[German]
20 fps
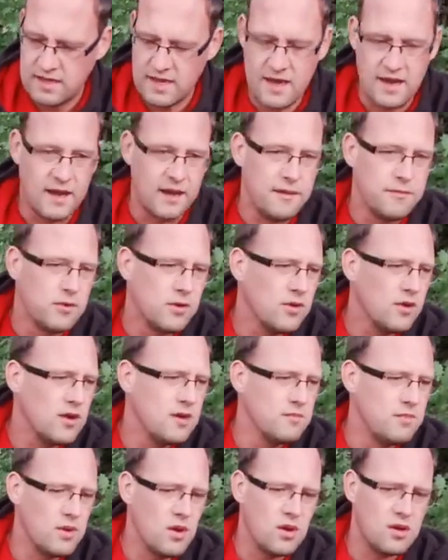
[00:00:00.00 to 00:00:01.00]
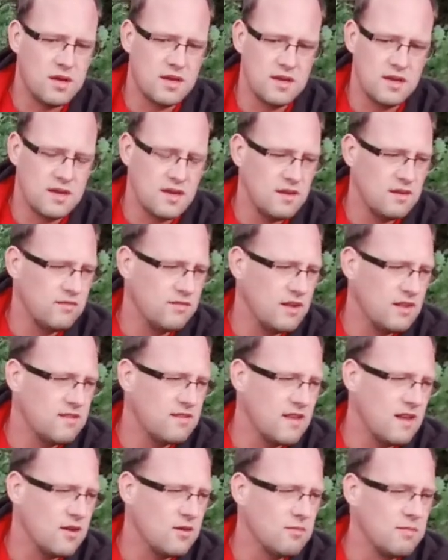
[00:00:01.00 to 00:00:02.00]
Ja, im neuen Blog äh, wird
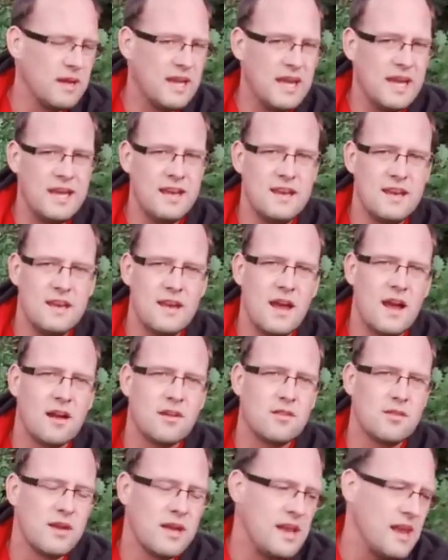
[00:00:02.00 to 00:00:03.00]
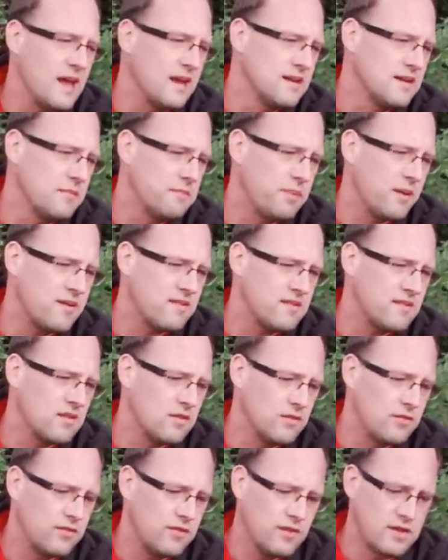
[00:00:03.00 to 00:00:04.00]
es darum gehen, aktuell angepasst
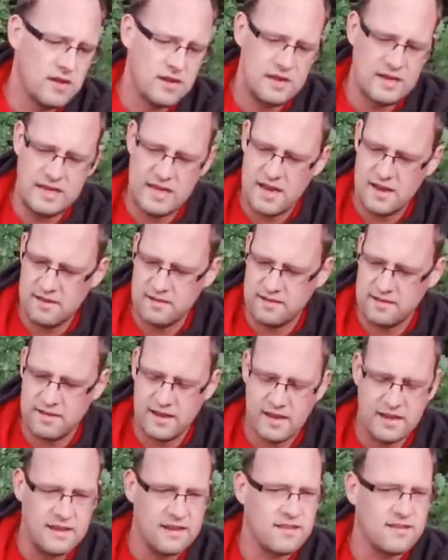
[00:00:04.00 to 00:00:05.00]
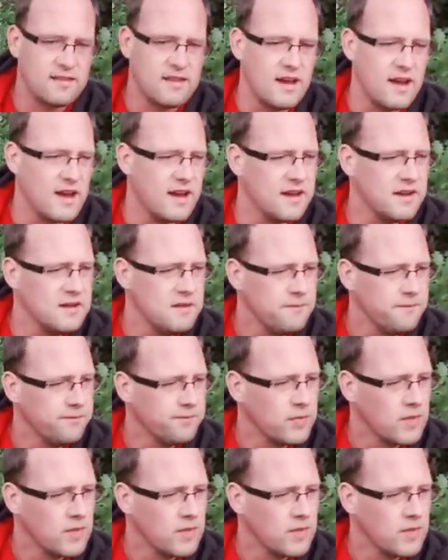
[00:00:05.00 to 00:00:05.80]
auf äh, die Jahreszeit jetzt gerade.